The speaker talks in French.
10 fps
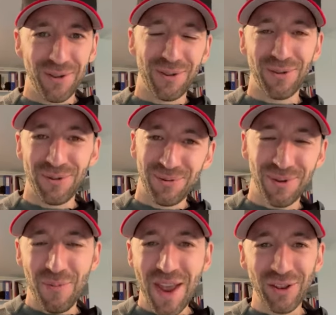euh, que tu
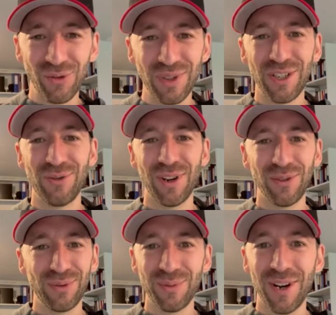nous emmerdes tous les jours
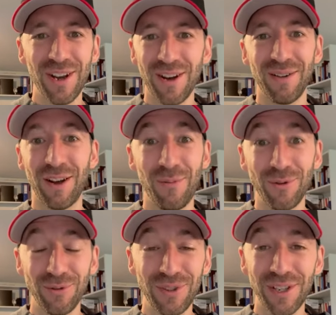et tout, mais là vraiment
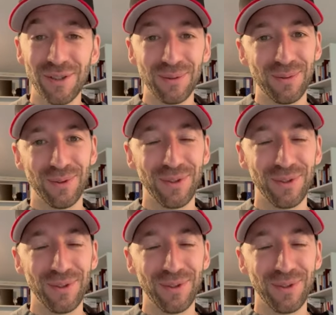aucune question, euh,